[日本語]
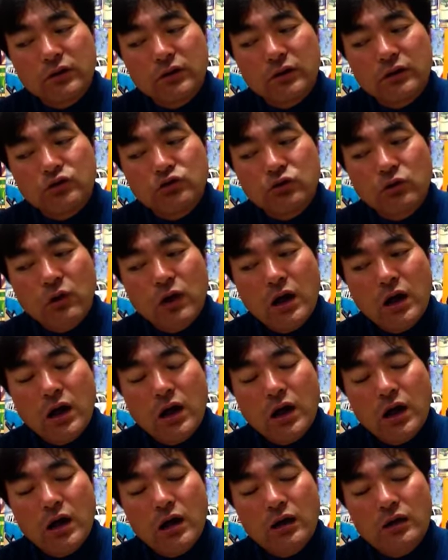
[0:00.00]
だから、
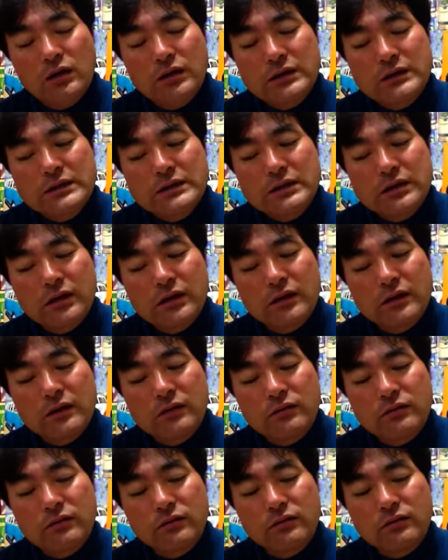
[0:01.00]
ジョアに操
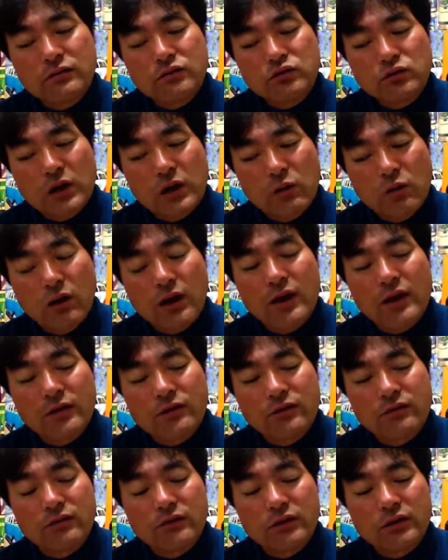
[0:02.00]
ジョアを
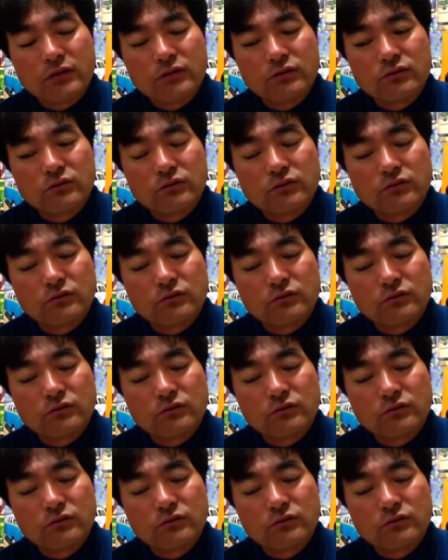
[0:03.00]
操ってる、